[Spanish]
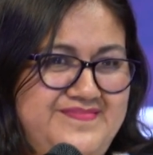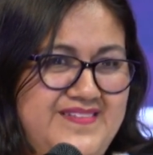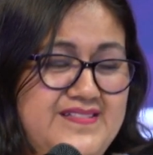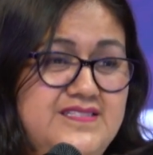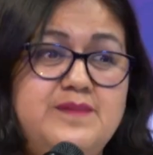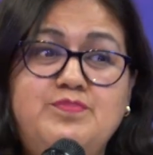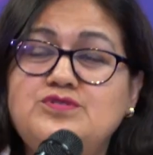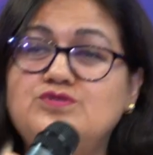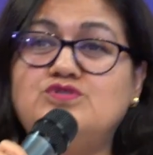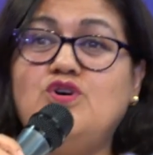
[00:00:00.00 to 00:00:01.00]
Dice, por
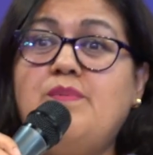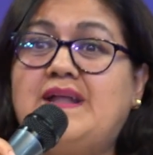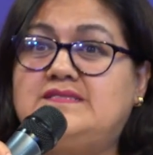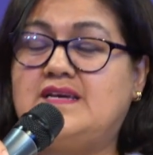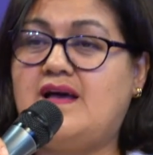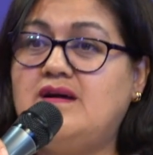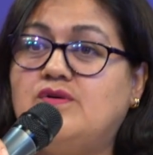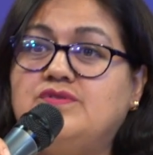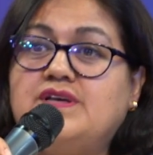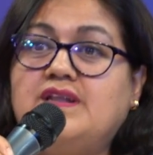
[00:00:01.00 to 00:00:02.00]
sus obras serán
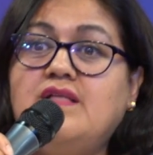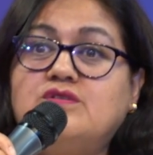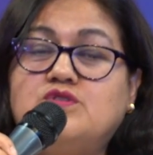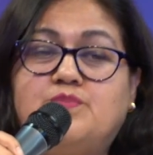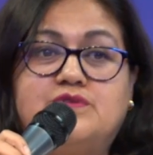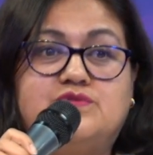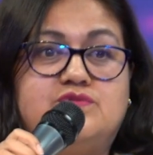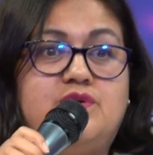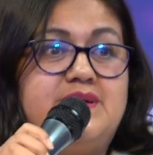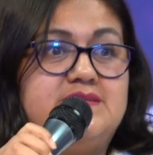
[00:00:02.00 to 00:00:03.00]
condenados o por
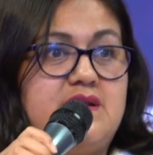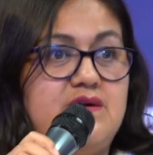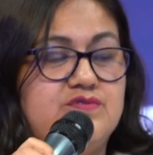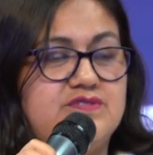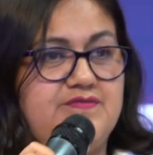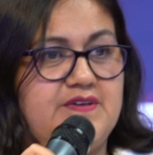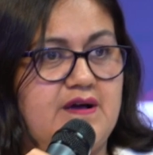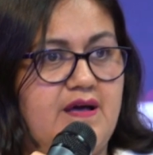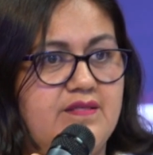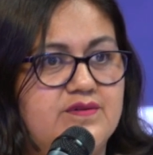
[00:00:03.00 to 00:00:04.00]
sus obras serán
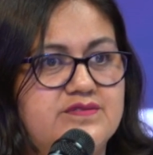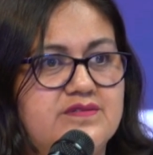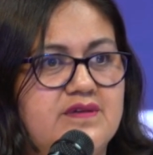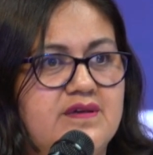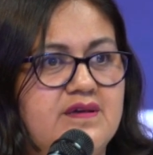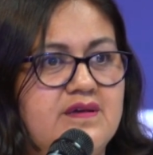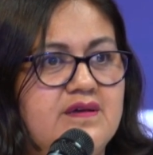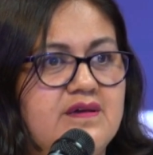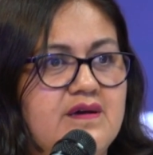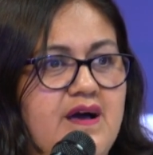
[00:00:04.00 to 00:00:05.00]
justificados.
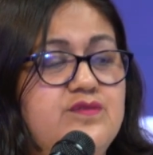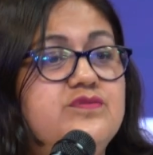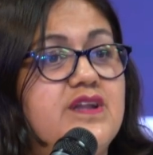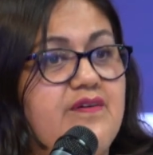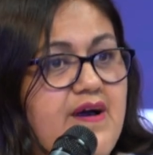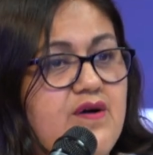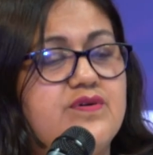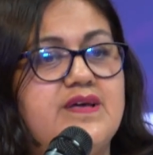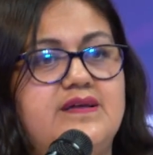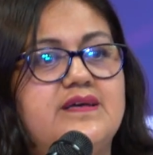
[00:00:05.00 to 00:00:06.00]
Hay un trabajo
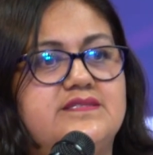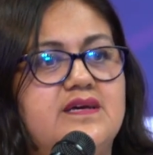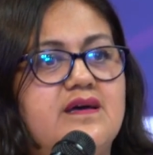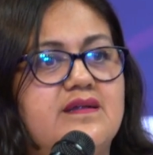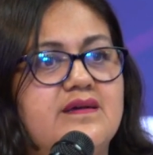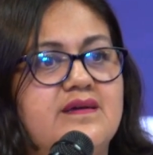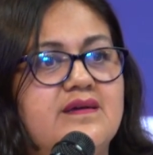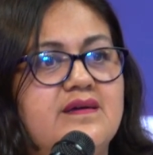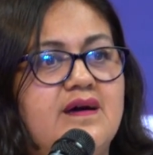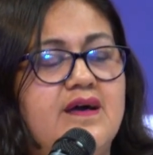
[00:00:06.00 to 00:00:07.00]
que hay que hacer,
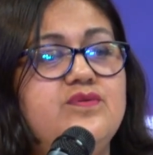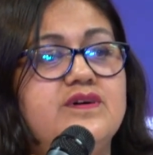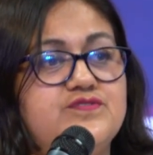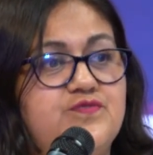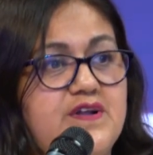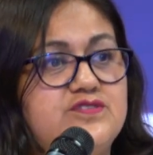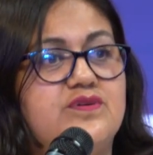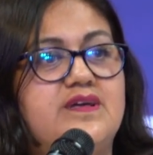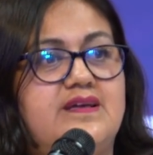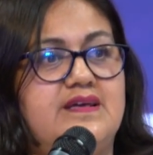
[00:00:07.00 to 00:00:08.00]
hay un esfuerzo
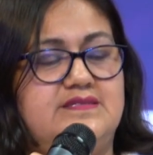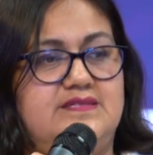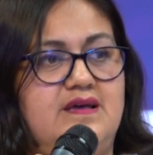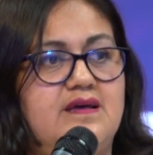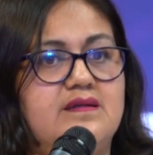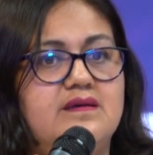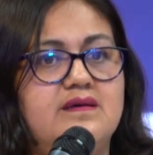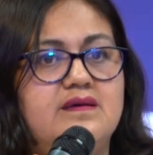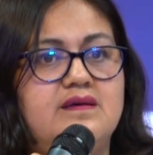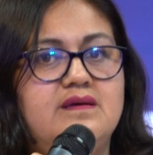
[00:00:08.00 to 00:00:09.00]
que hay que hacer.
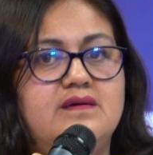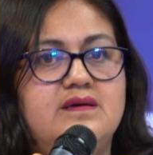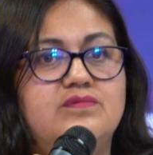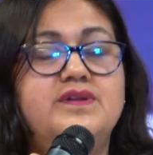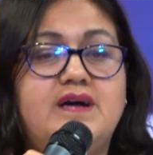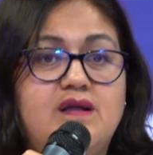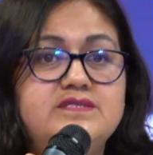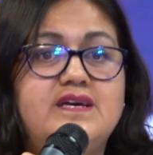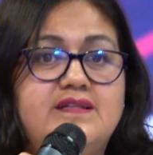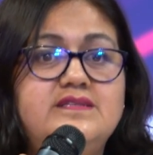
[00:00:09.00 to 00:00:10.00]
Un regalo es
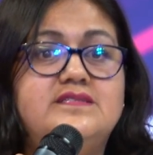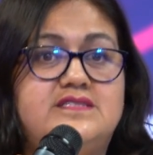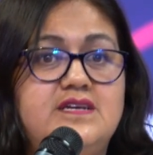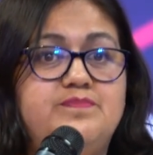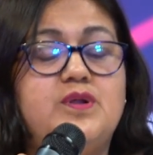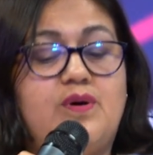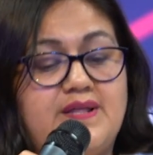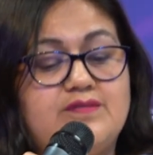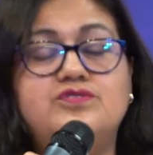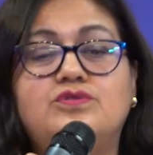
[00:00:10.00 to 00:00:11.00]
gratis, sí, pero ahora
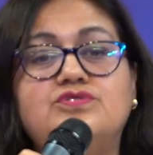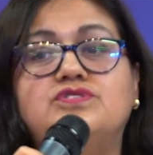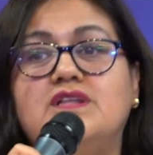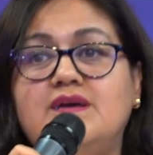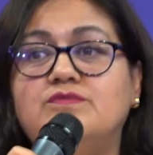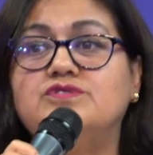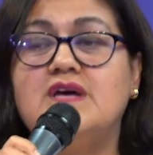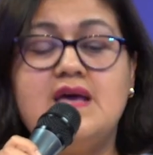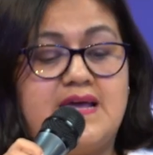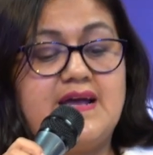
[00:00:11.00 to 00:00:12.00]
nosotros tenemos
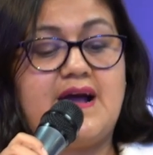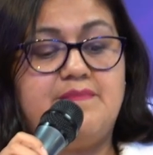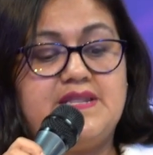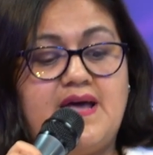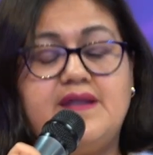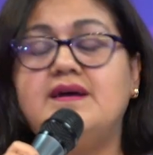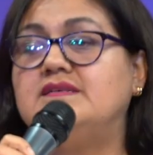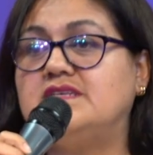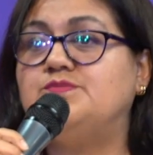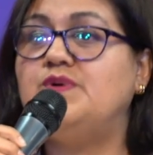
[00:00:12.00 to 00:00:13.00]
que caminar en
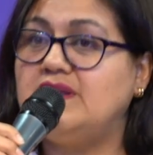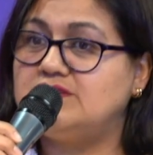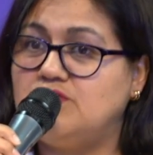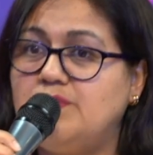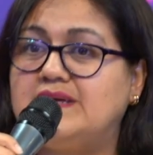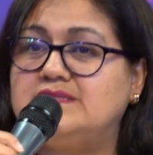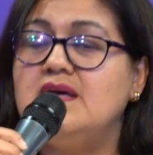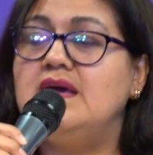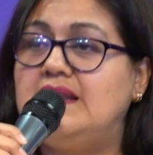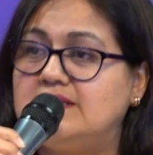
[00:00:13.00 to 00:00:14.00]
esas buenas obras
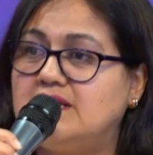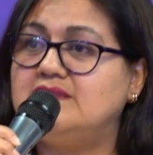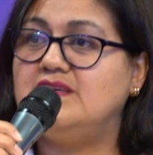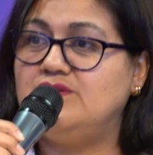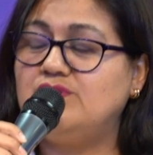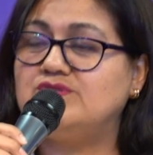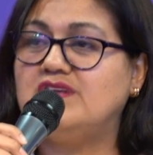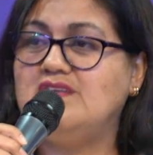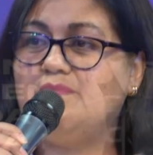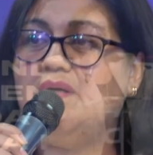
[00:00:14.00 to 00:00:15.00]
en las que el Señor nos ha
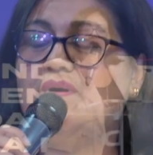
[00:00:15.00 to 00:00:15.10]
llamado a